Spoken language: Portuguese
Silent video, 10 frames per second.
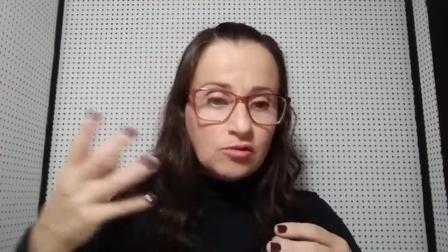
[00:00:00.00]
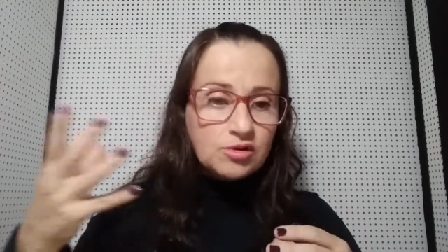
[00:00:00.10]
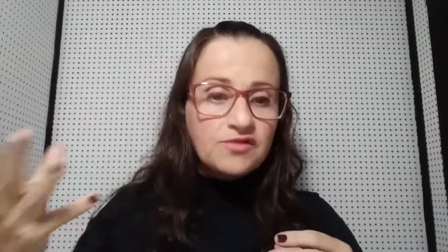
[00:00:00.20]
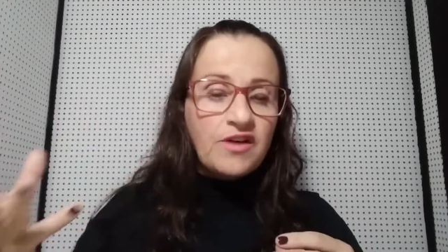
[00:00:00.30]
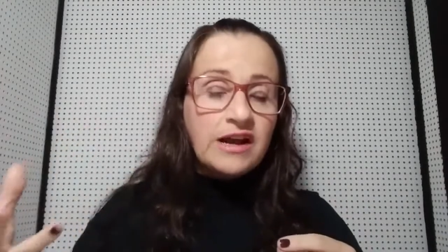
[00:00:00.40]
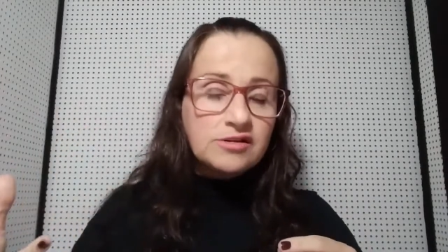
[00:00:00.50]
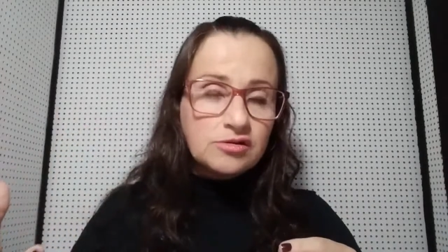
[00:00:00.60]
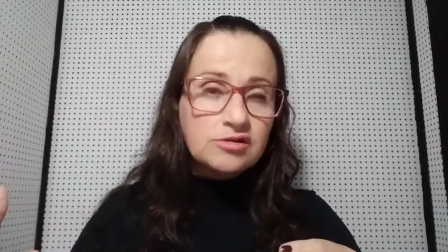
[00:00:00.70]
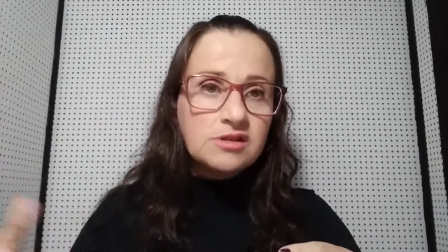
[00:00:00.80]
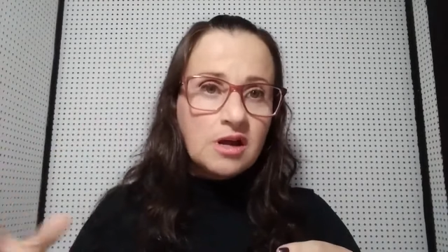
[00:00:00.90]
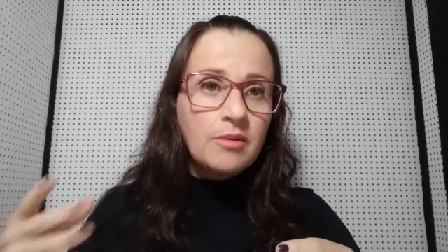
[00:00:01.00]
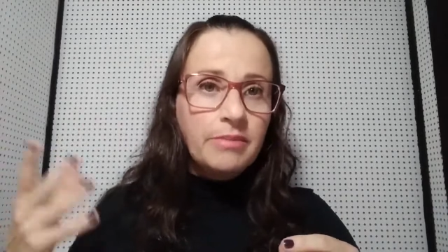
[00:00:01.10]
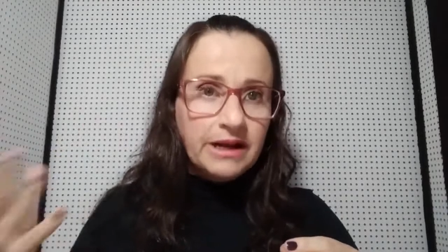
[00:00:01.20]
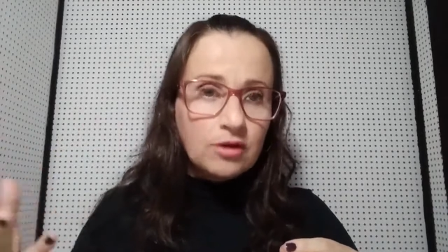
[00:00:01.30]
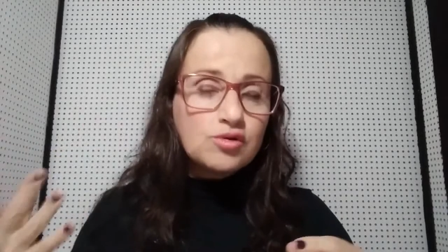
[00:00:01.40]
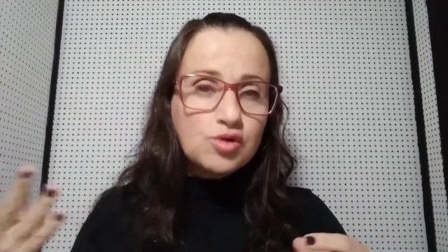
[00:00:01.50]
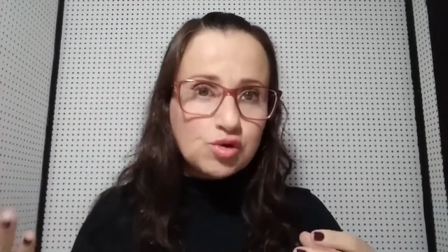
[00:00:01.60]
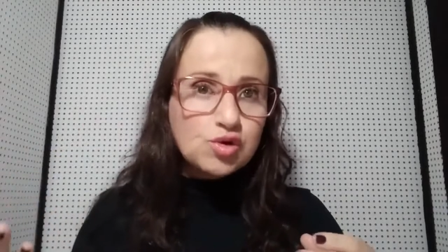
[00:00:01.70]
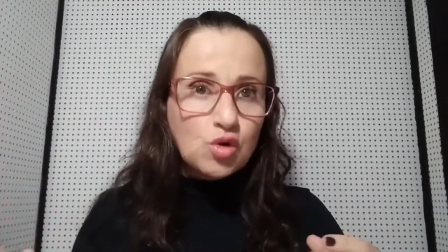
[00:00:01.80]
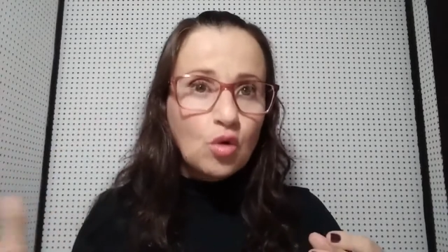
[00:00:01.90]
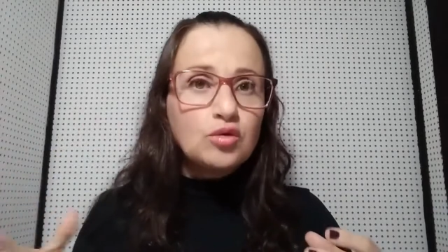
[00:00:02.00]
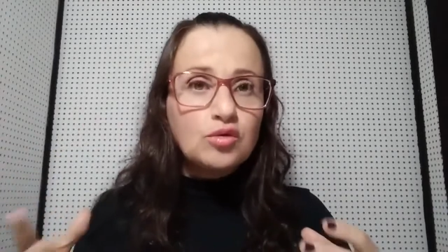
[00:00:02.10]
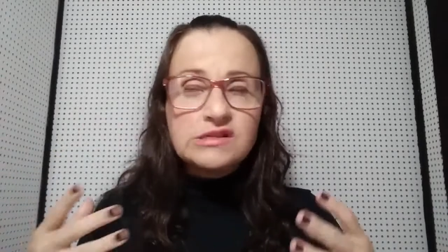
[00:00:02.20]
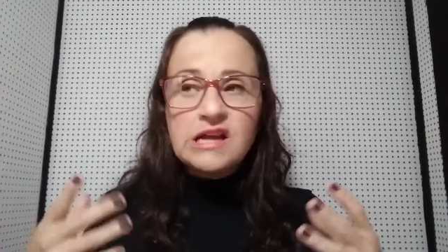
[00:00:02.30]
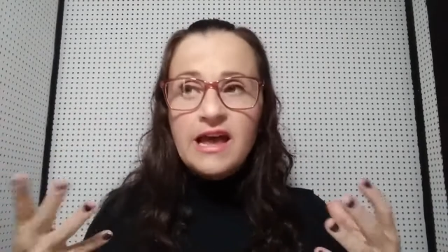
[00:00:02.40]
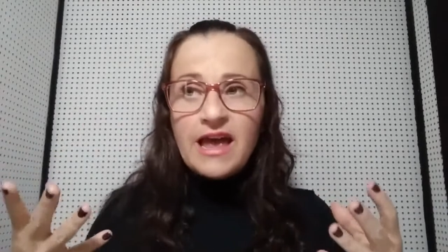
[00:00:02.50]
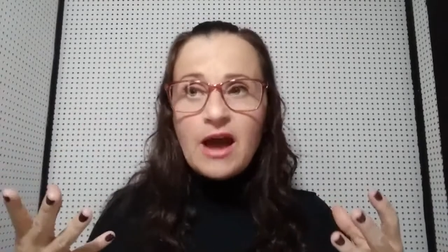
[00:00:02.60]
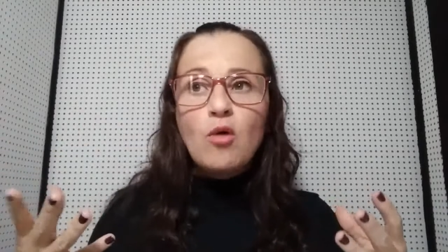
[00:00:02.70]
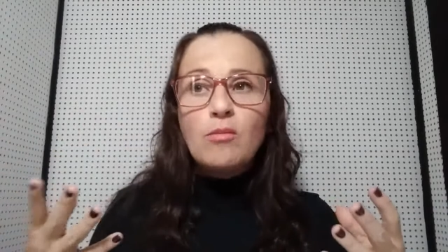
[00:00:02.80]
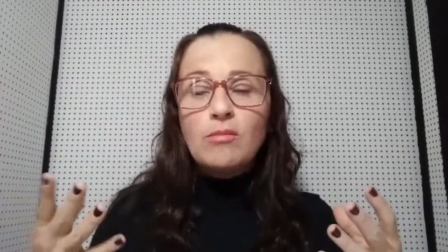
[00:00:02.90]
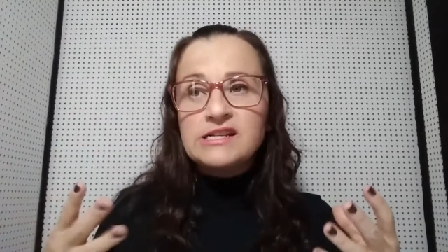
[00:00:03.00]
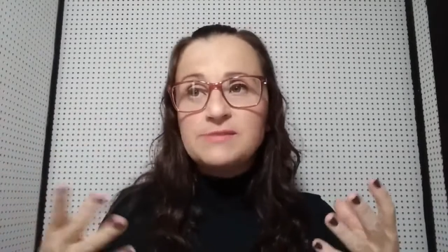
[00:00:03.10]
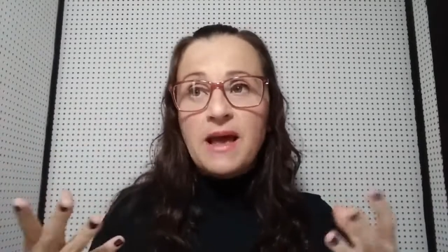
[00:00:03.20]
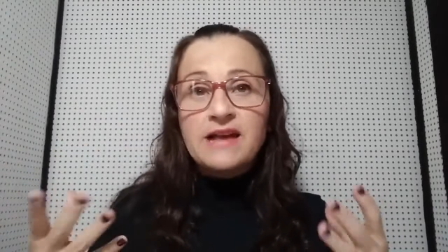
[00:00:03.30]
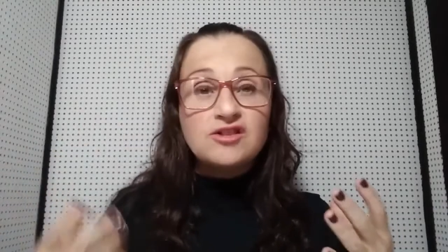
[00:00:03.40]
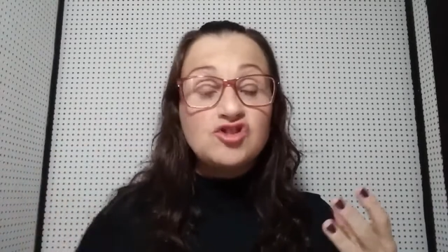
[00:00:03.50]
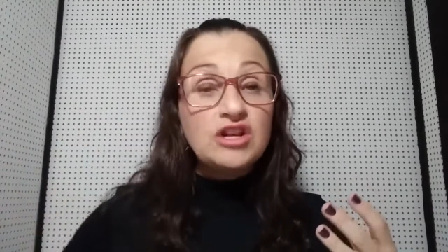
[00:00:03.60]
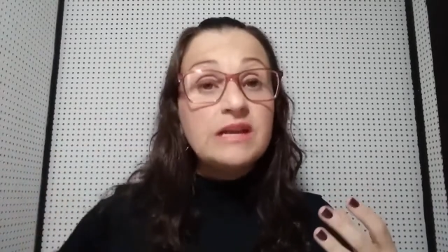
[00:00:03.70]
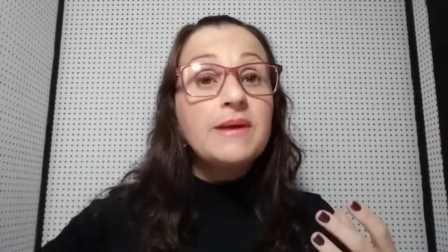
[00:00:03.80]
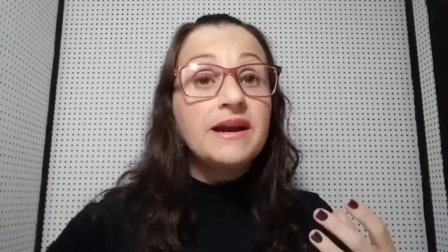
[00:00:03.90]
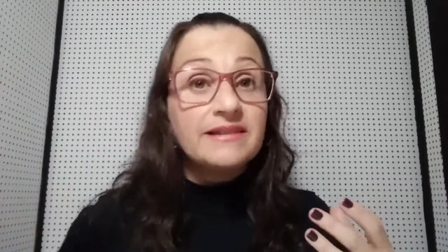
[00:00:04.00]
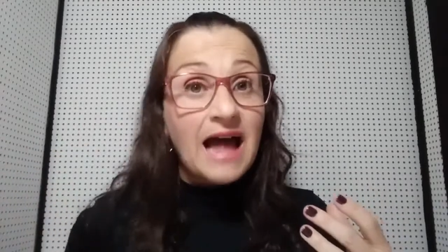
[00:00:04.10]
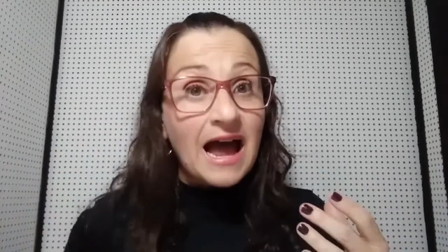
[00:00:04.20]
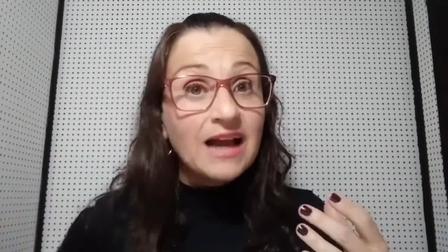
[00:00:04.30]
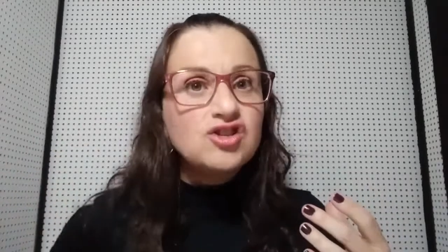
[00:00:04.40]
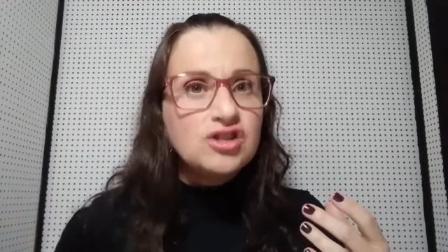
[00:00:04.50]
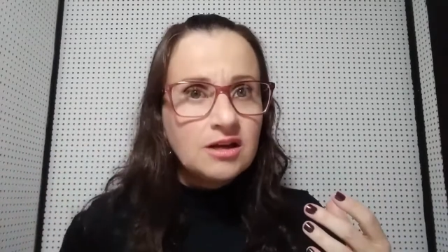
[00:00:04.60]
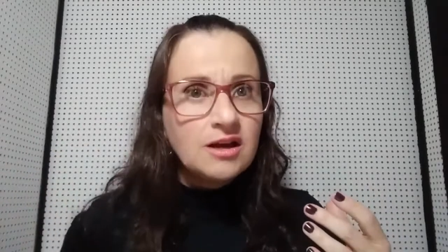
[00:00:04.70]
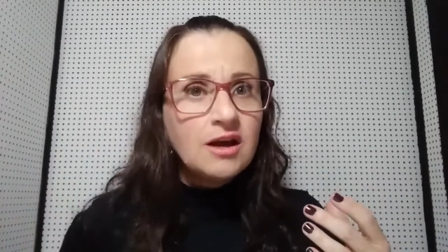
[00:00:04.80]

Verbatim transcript: os versos brancos ou soltos é uma espécie de liberdade